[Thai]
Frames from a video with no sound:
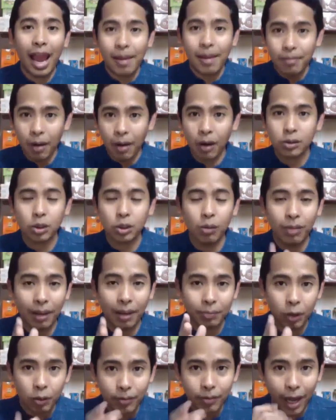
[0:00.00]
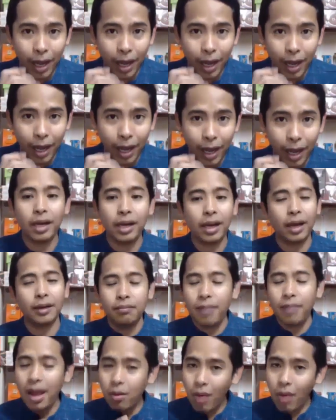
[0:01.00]
ให้เหมาะสมกับต้นไม้ของเพื่อนเนี่ย
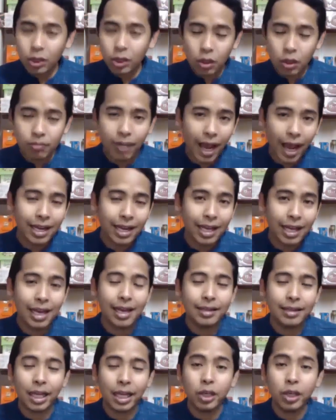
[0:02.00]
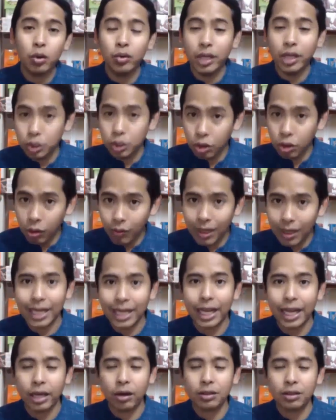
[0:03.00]
ไม่ว่าต้นไม้นี้จะอยู่ในช่วงเวลา
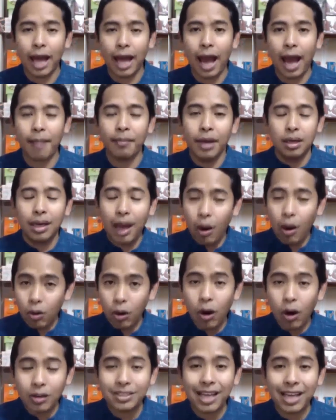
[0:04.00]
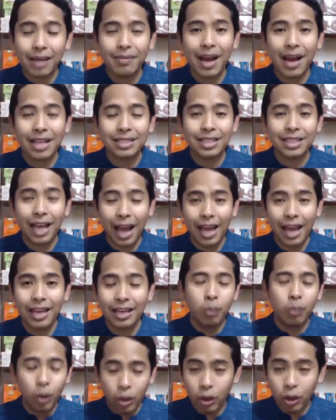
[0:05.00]
ไหนก็ตาม เราก็สามารถใช้
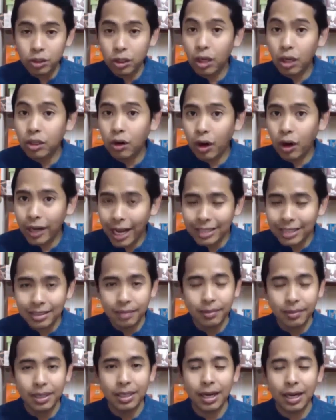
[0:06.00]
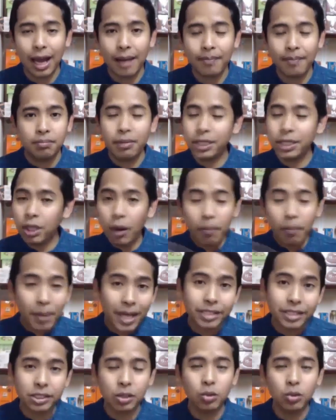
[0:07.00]
ปุ๋ยของจอนคอยได้เสมอครับไม่ต้อง
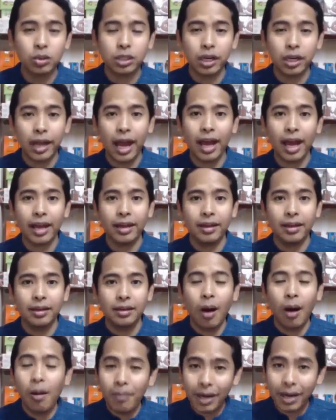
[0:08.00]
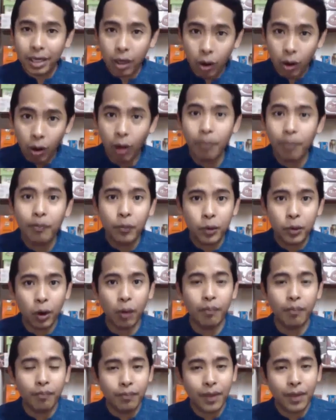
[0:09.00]
เปลี่ยนสูตรก็ได้เพราะมันครบจ
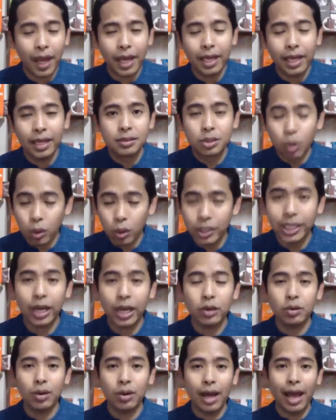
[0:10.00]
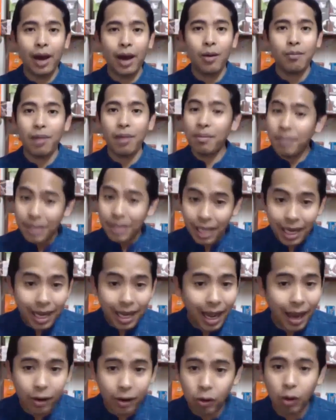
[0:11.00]
บในสูตรเดียวอยู่แล้ว มันมีท่าน
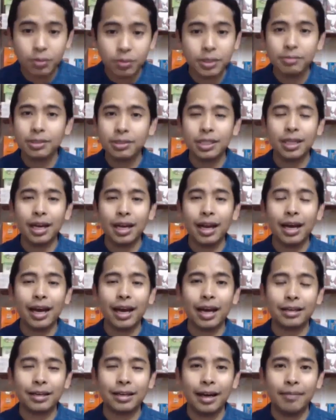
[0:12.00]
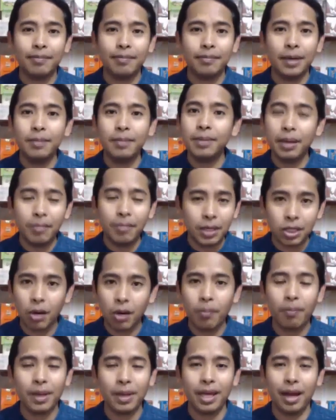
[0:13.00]
อาหารครบ 14ท่านอาหารครับเพื่อนๆไม่ต้
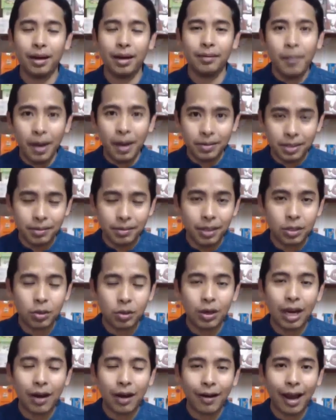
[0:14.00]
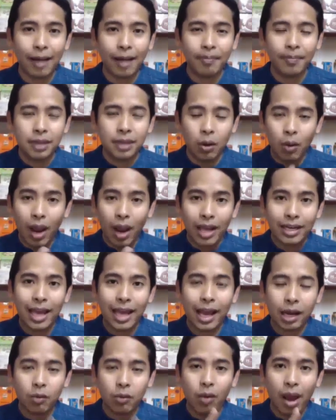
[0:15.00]
องเปลี่ยน เปรียบเสมือนคนเราครับ จะวัย
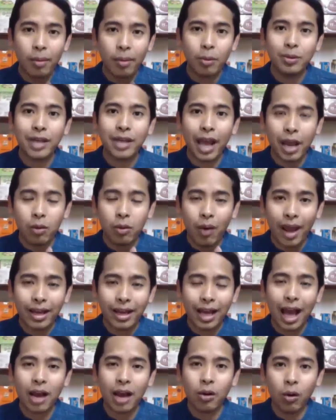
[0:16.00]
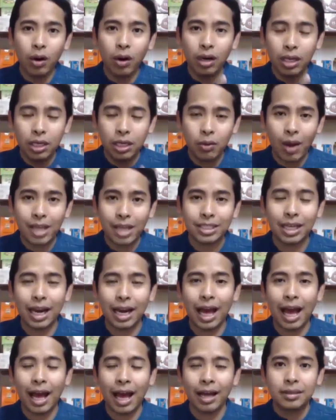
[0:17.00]
เด็กวัยผู้ใหญ่วัยกลางคนหรือวัยช
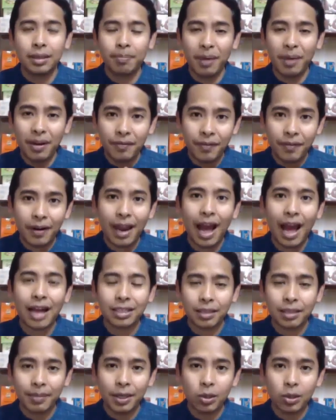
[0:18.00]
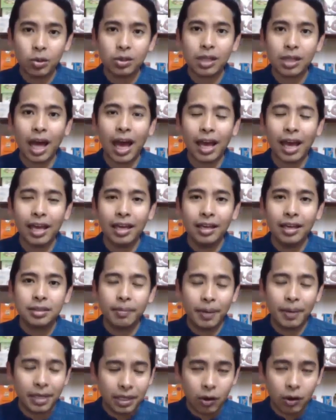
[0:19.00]
รา จะเป็นฝรั่งจะเป็นคนไทย จะ
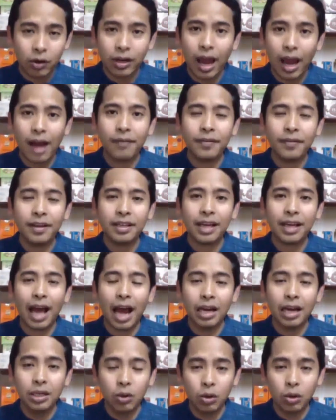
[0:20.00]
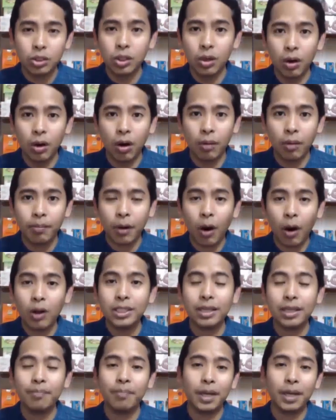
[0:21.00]
เป็นคนแอฟริกาหรือคนโรปก็
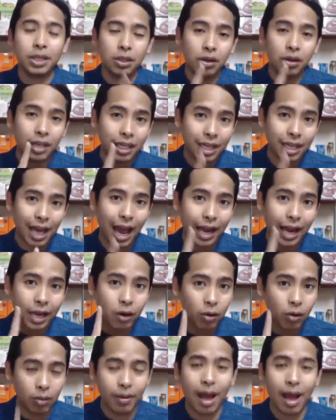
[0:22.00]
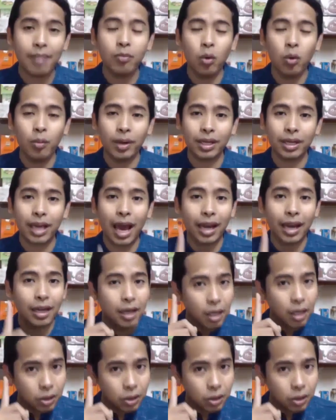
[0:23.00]
จำเป็นต้องกินอาหารให้ครบ5หมู่เหมือนกัน